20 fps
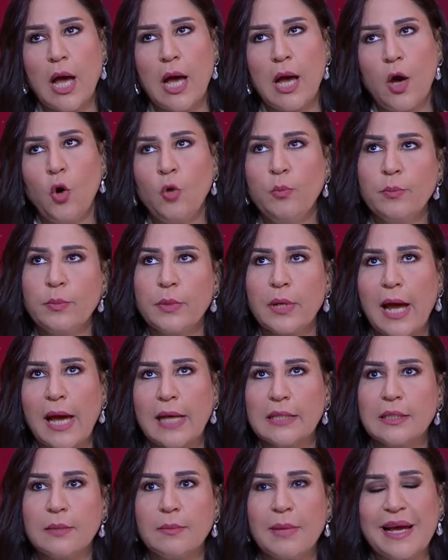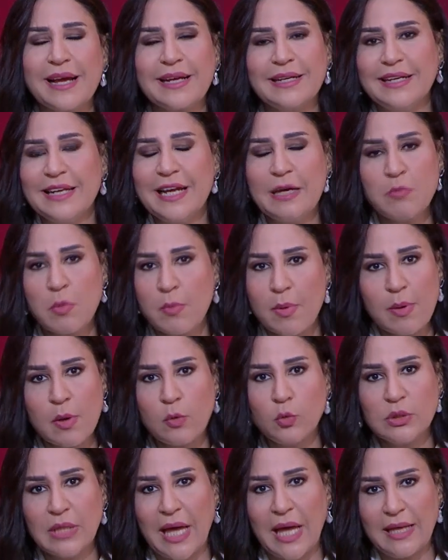عمر عدم اكل اللحمه ما
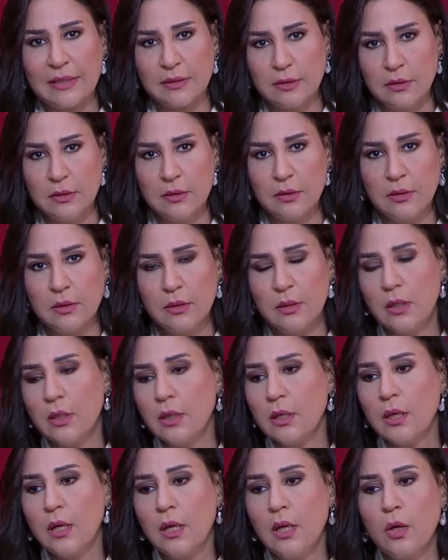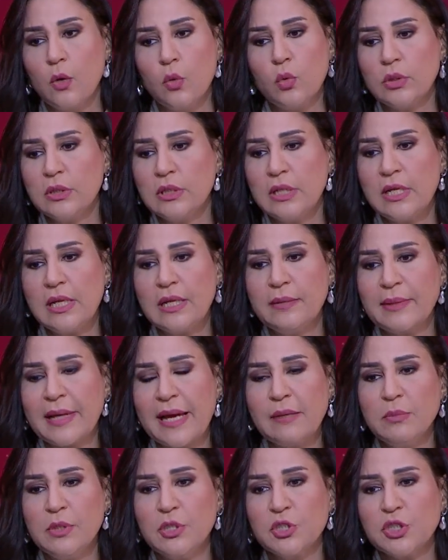موت حد وان اللي
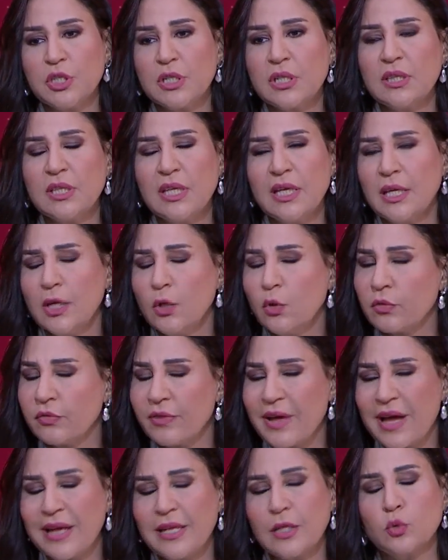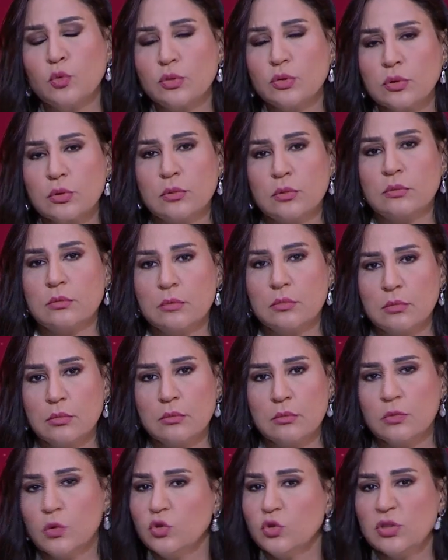كان بيشتري 2 كيلو كفايه عليك نص
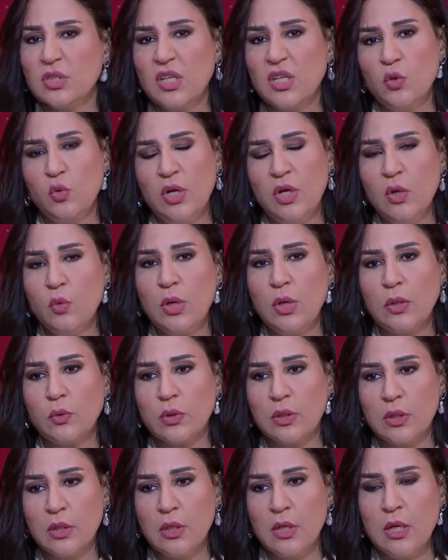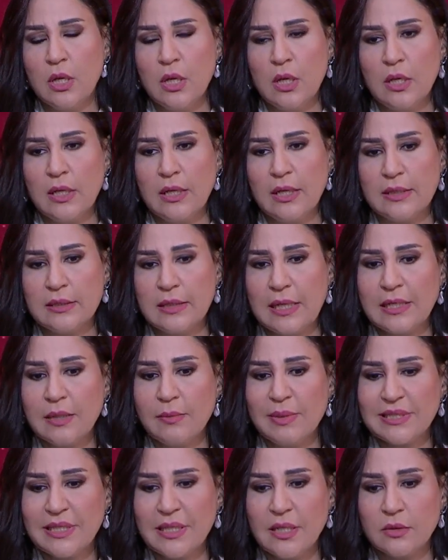نص كيلو حلو قوي يعني انا
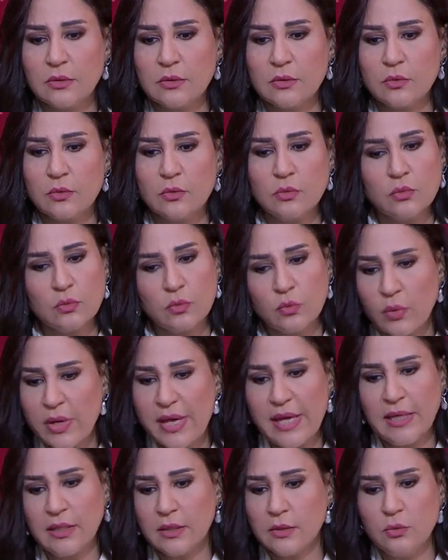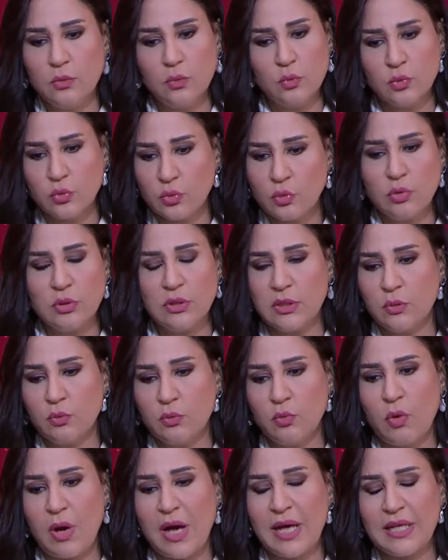مثلا واحد وزوجتي
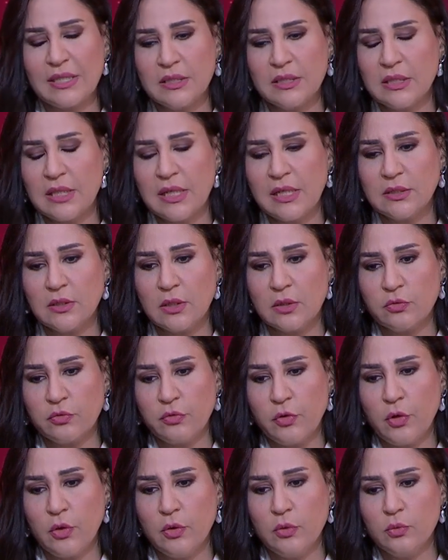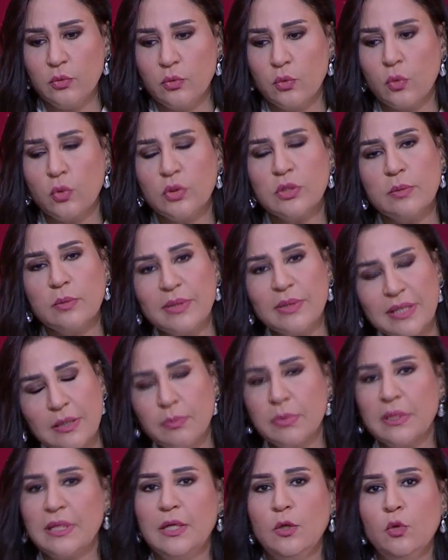وعندي ثلاث اطفال وكنا بنجيب
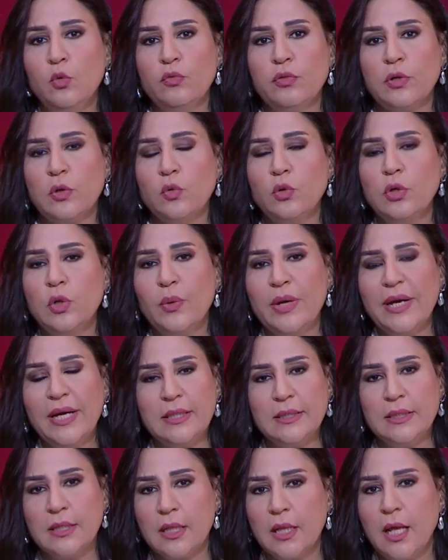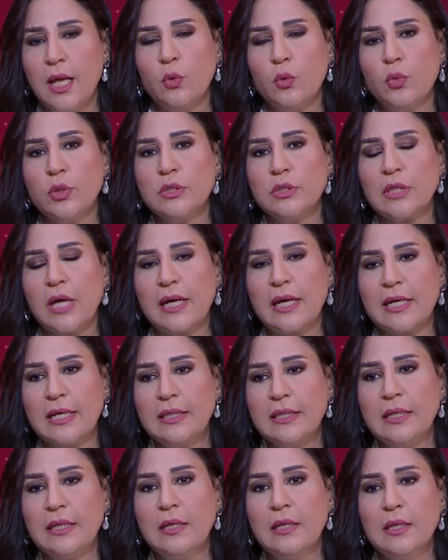كيلو فكل واحد يطلع له قطعه
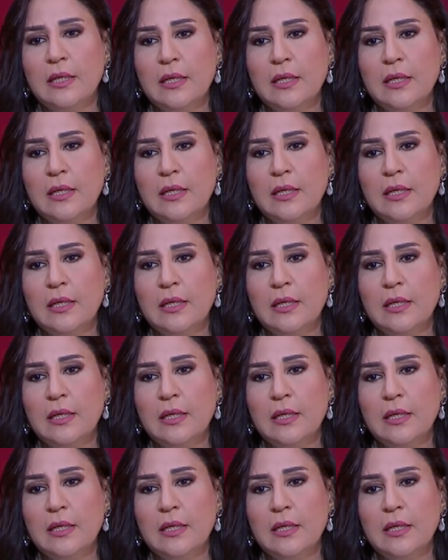كده